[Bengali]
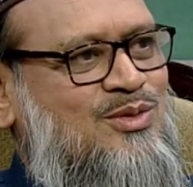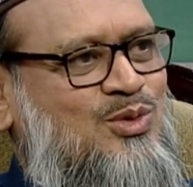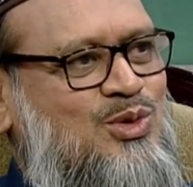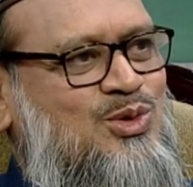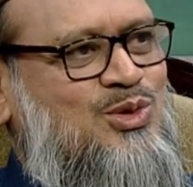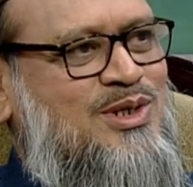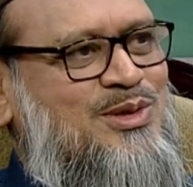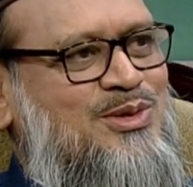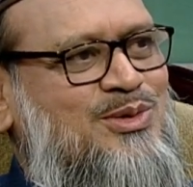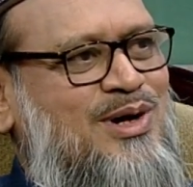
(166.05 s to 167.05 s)
গুরুত্ব
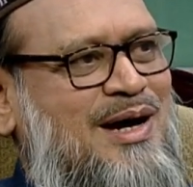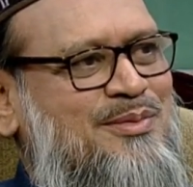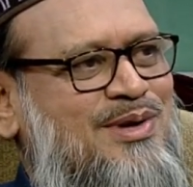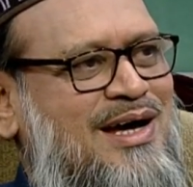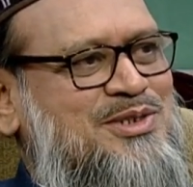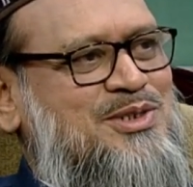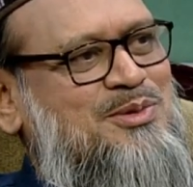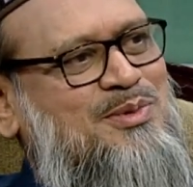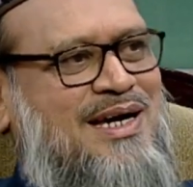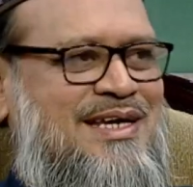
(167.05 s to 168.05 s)
কিন্তু আমরা
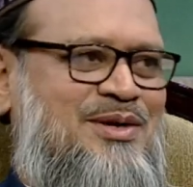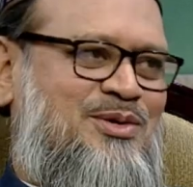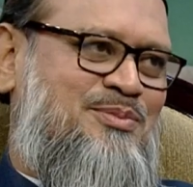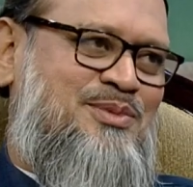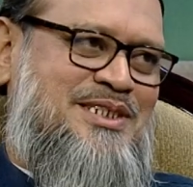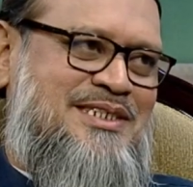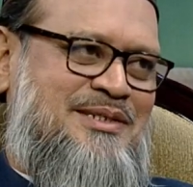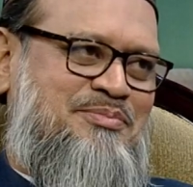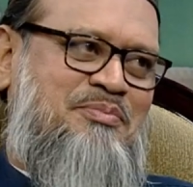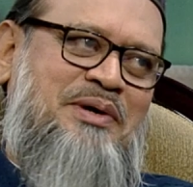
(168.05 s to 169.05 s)
সবাই কম বেশি
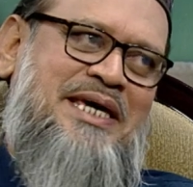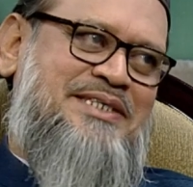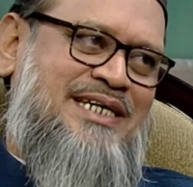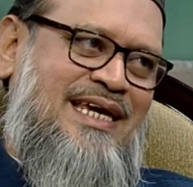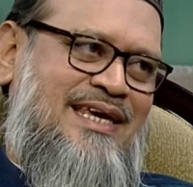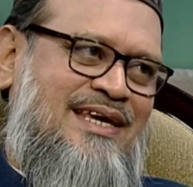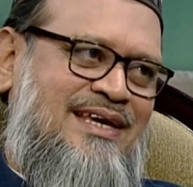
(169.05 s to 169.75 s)
পেয়ে যাই